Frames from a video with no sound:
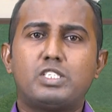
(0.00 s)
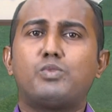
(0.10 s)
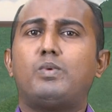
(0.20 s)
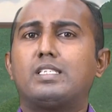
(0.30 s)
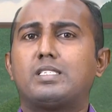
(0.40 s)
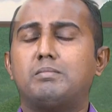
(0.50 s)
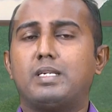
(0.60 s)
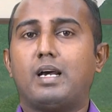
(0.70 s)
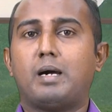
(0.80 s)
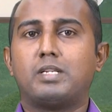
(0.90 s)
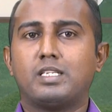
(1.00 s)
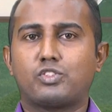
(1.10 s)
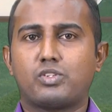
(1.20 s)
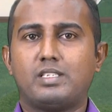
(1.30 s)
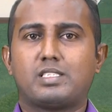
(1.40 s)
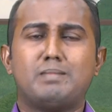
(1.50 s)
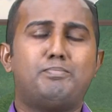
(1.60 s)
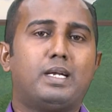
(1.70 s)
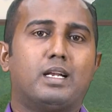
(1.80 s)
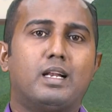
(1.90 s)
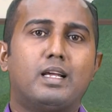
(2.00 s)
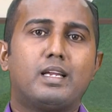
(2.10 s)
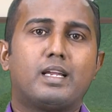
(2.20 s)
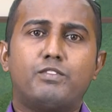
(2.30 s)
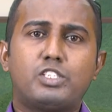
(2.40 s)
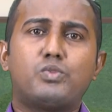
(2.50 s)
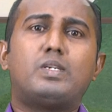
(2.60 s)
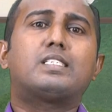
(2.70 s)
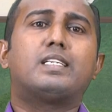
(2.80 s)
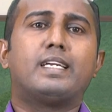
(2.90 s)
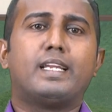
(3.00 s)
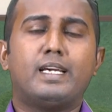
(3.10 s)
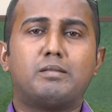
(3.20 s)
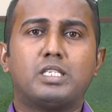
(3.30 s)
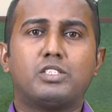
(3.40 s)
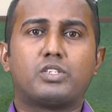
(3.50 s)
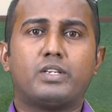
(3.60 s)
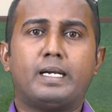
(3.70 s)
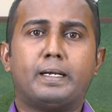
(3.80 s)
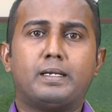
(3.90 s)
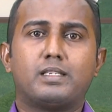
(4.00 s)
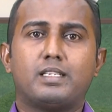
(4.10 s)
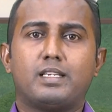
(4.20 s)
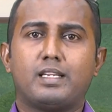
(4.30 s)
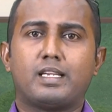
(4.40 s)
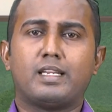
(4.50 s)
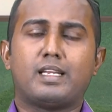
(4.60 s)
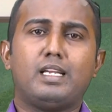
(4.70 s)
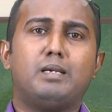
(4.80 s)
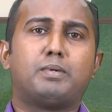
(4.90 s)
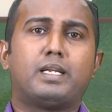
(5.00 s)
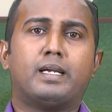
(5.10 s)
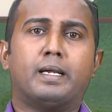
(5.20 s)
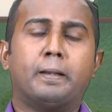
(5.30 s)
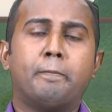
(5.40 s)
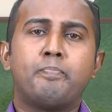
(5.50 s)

விசுவாசம் அப்படின்னு சொன்னால் சிம்பிள் விசுவாசம்னா என்ன அப்படின்னு சொன்னால் இன்னைக்கு நிறைய பேரை